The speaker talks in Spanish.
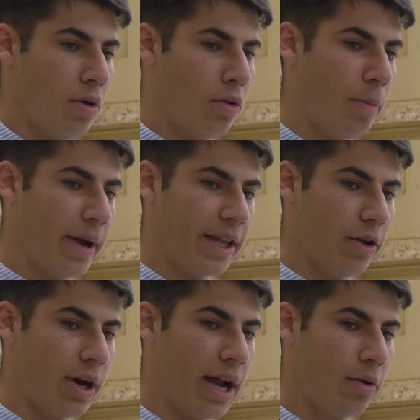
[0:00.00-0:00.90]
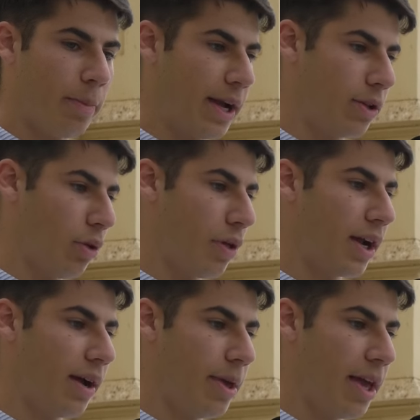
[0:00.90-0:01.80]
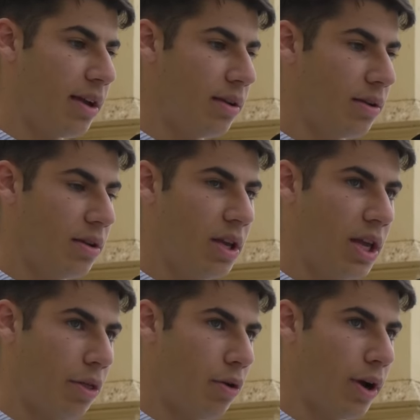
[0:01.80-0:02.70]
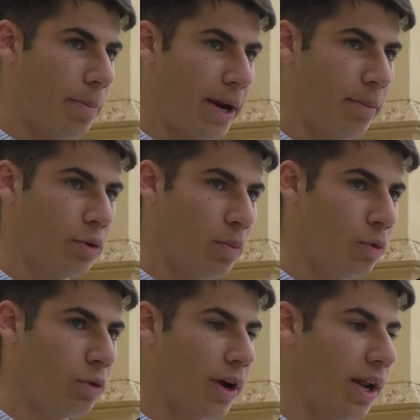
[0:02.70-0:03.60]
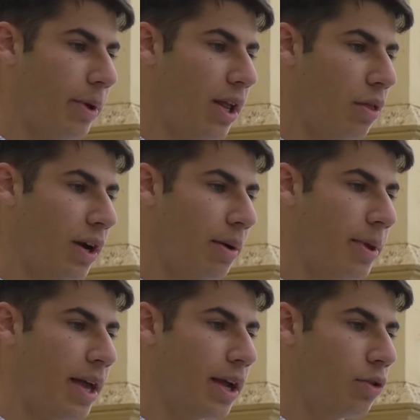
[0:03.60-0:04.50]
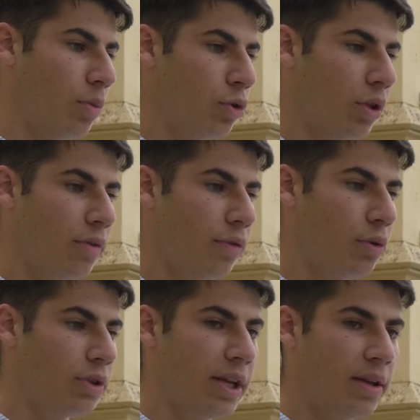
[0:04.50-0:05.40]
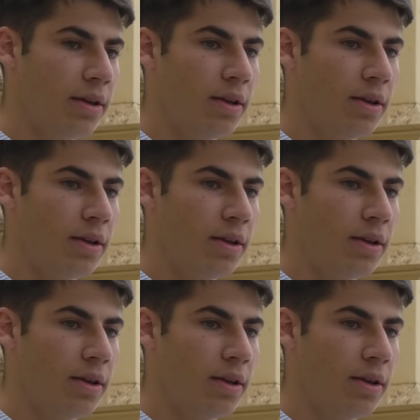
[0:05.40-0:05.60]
su pequeño grano para que todo salga bien y eso es lo que esperamos todo el mundo, que la Virgen salga bien, que todo el mundo disfrute